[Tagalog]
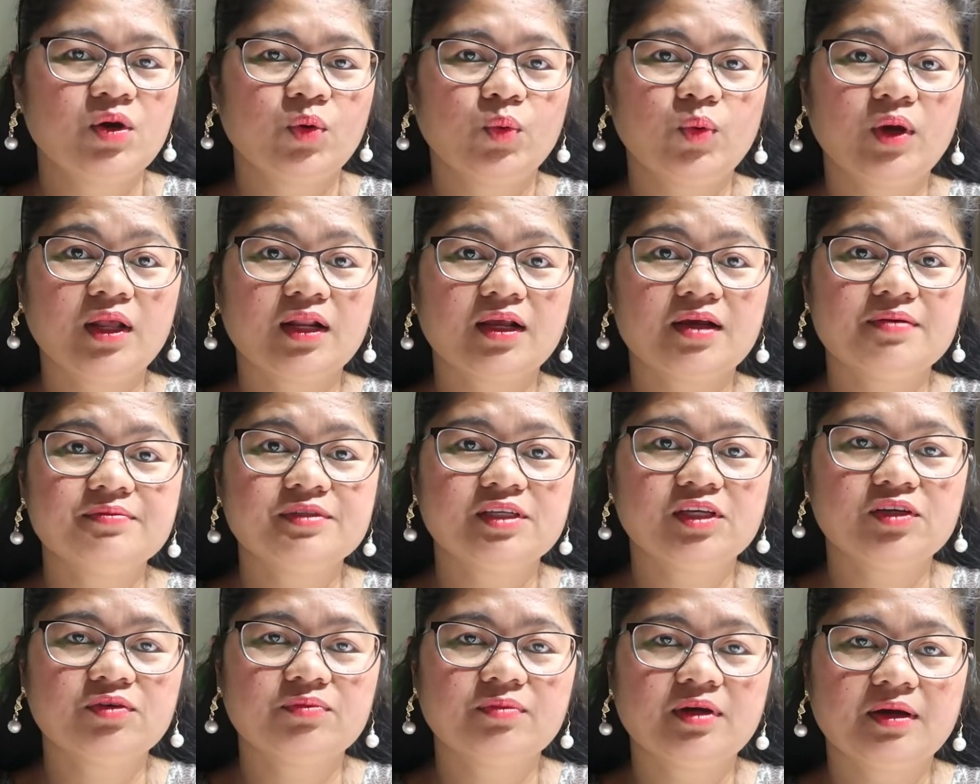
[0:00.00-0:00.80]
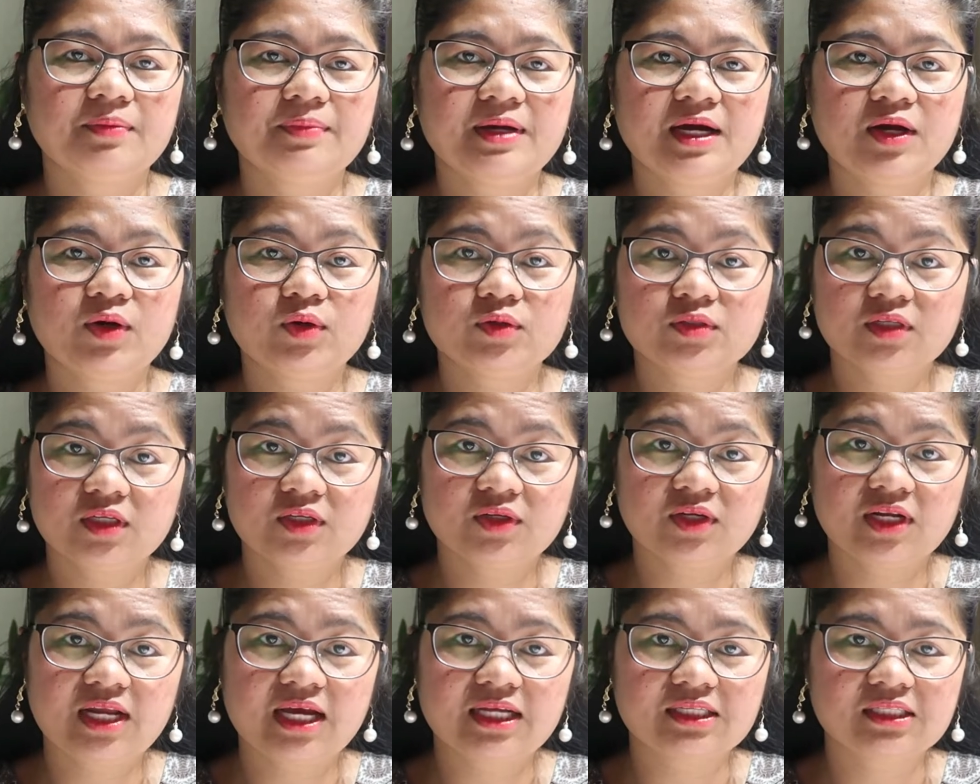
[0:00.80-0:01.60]
Welcome sa inyong mga bago, sa
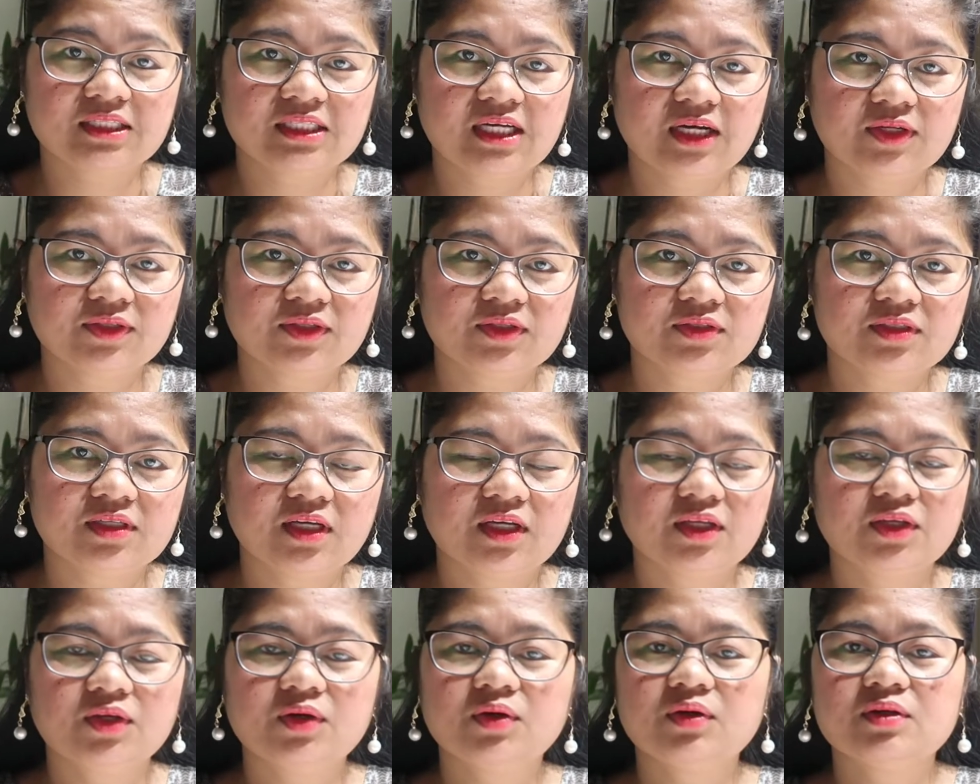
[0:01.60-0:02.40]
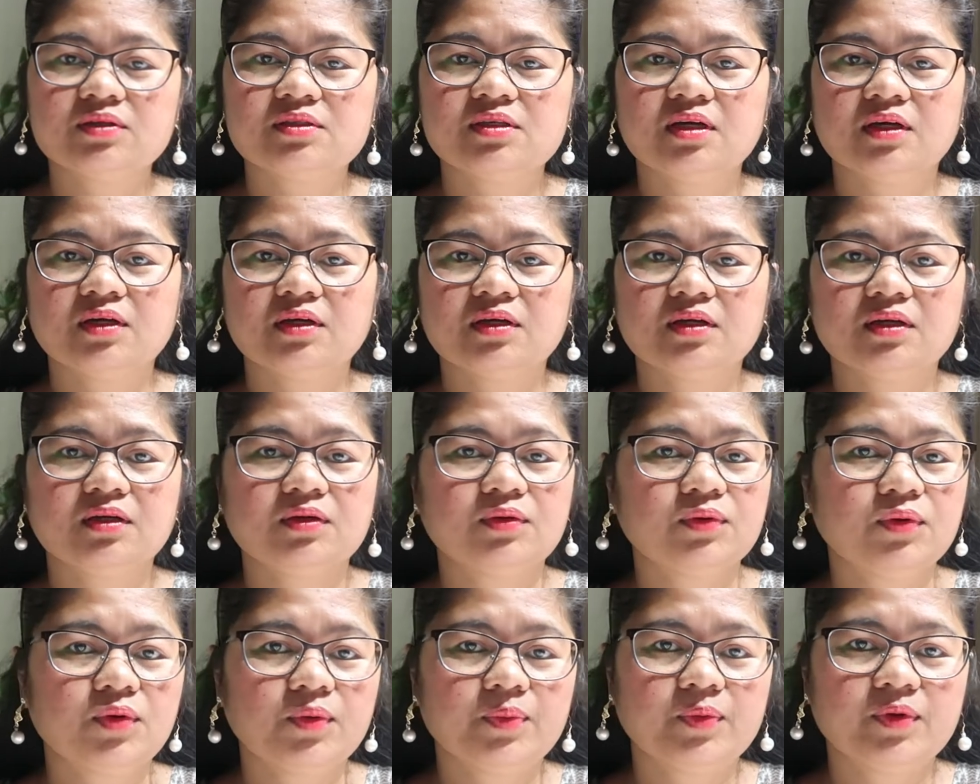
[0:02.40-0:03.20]
inyong lahat. Shoutout sa inyo sa
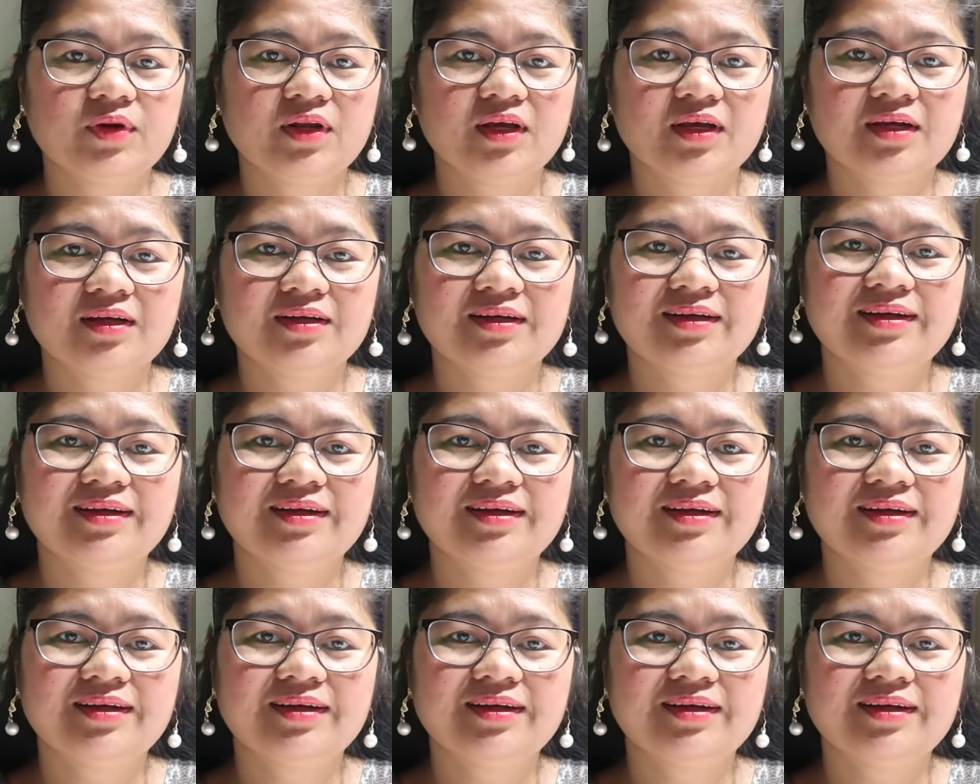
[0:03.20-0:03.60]
grupo ng,